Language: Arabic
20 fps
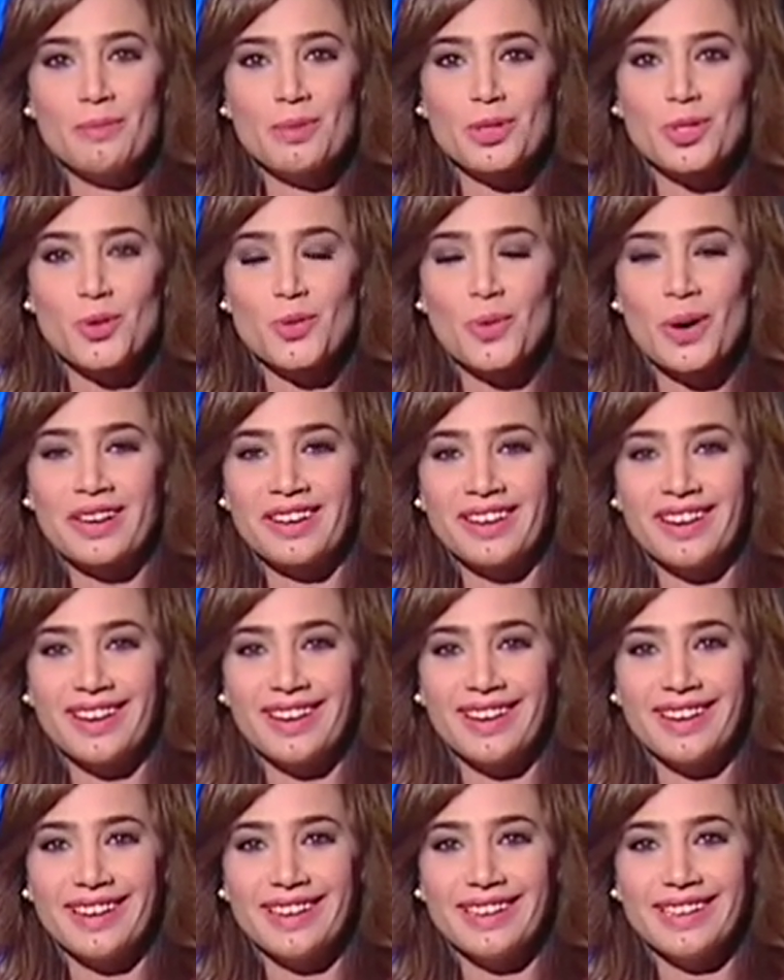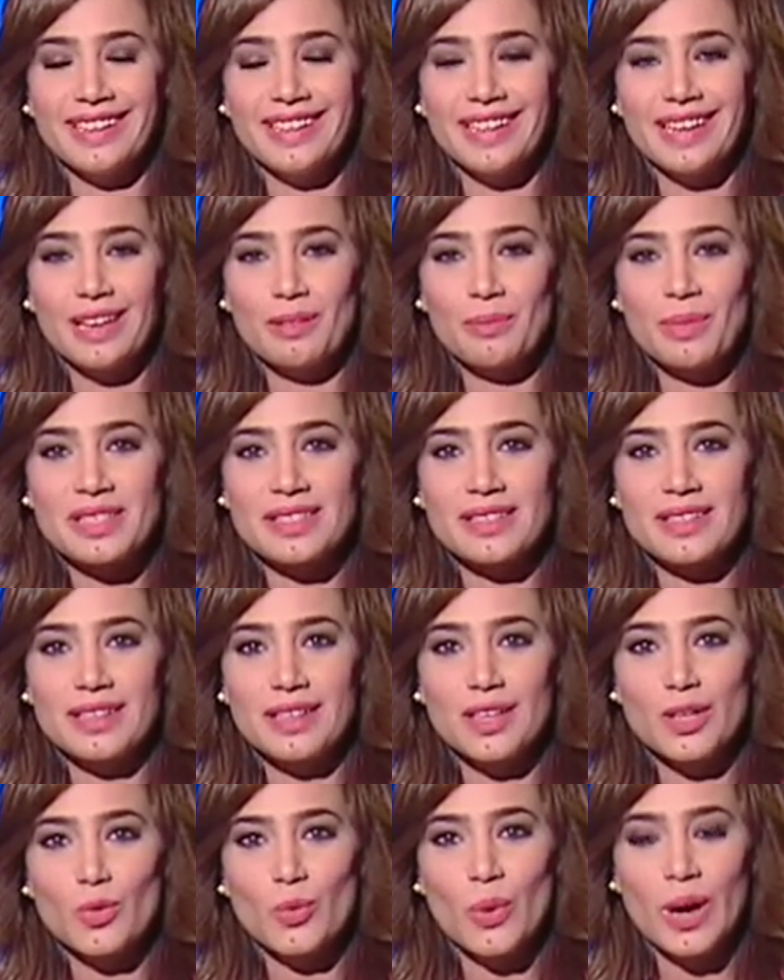بصور
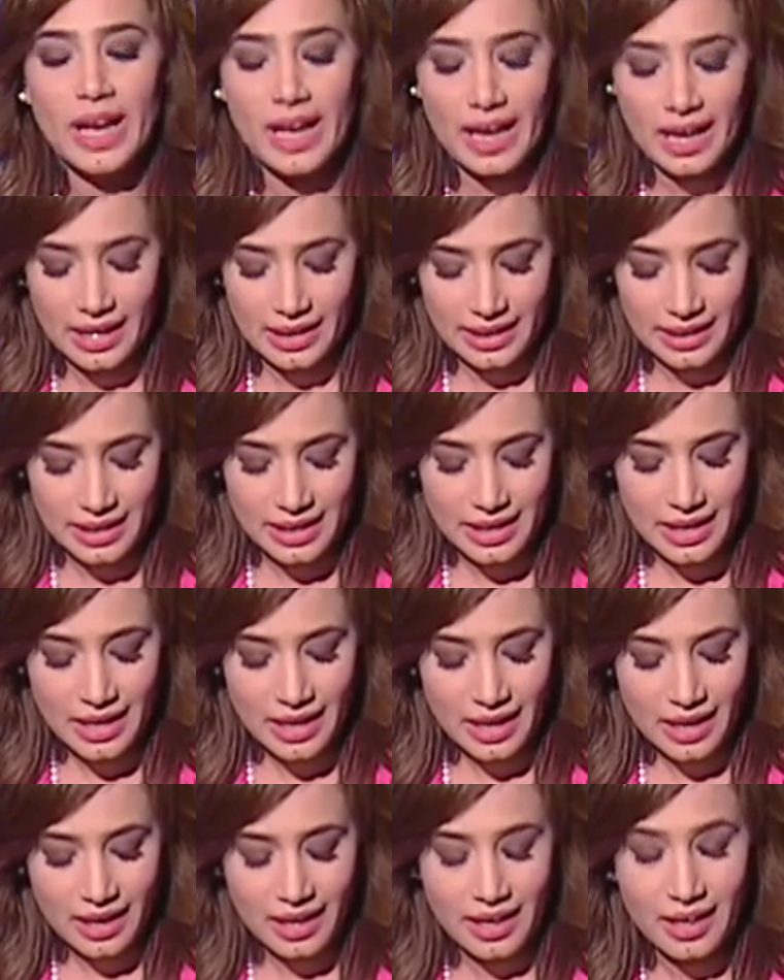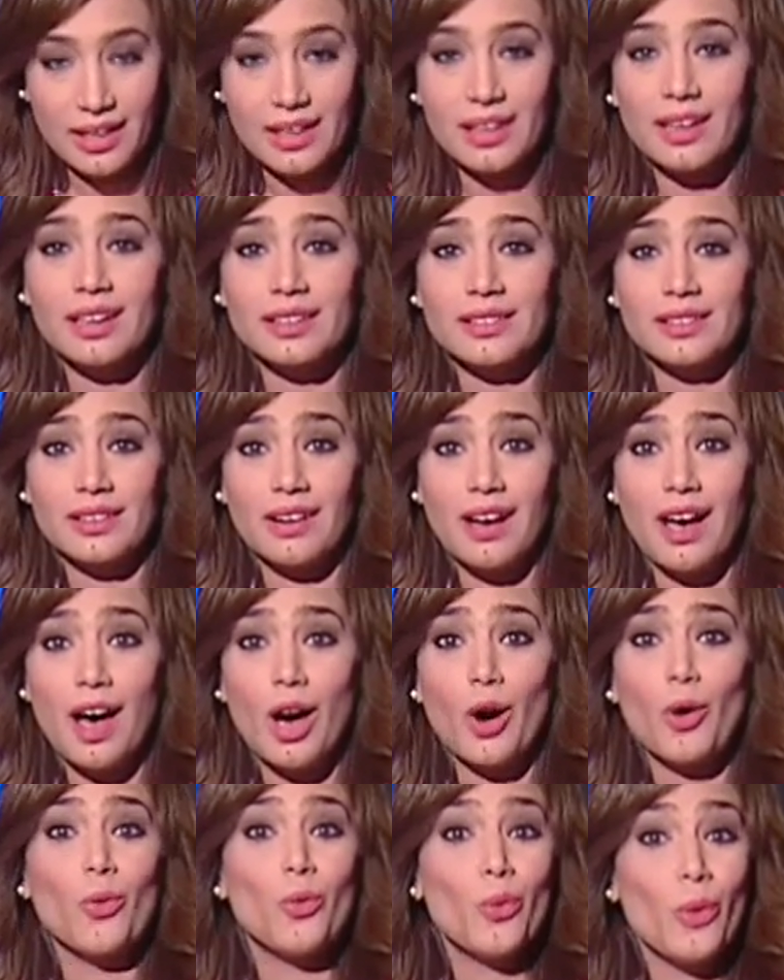للمصريين
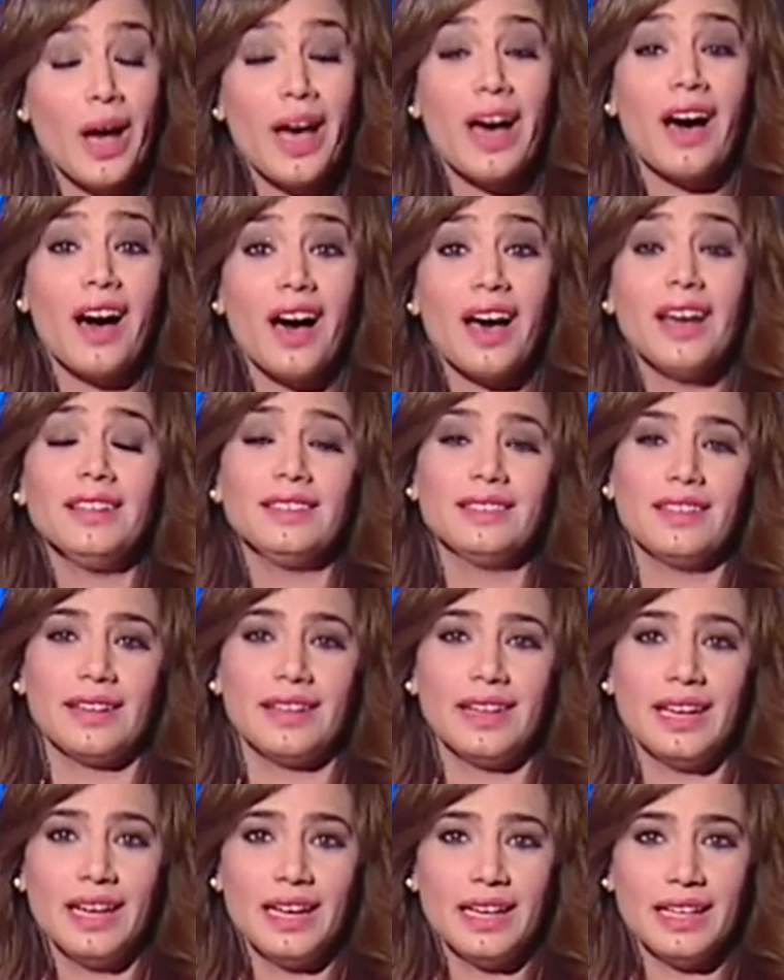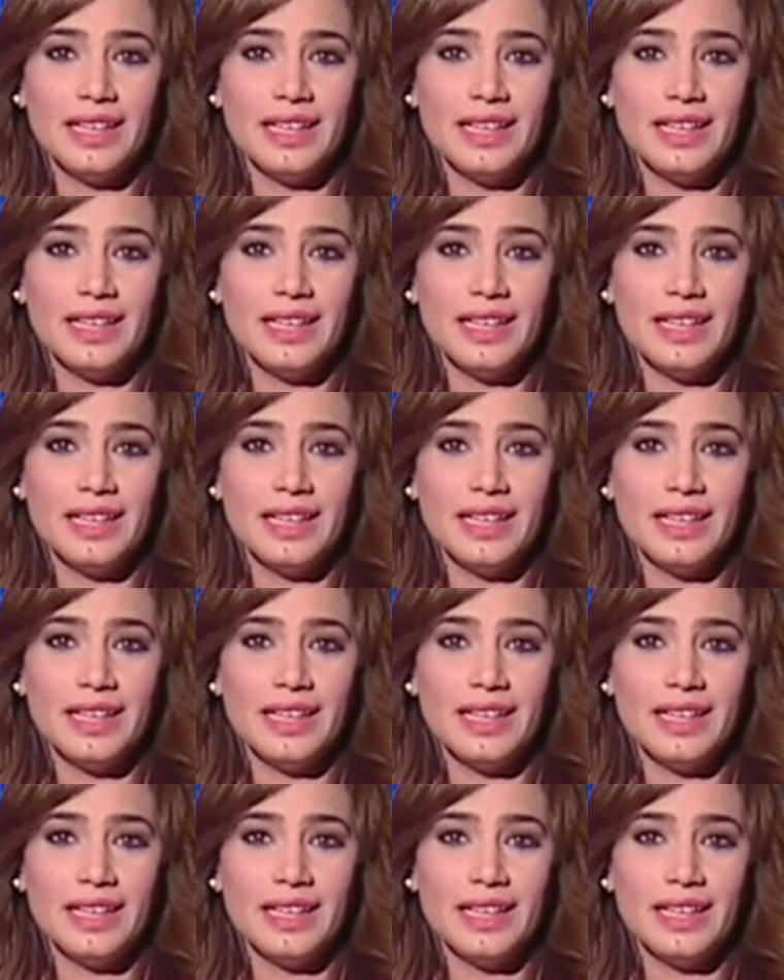وللاقتراع وأيضا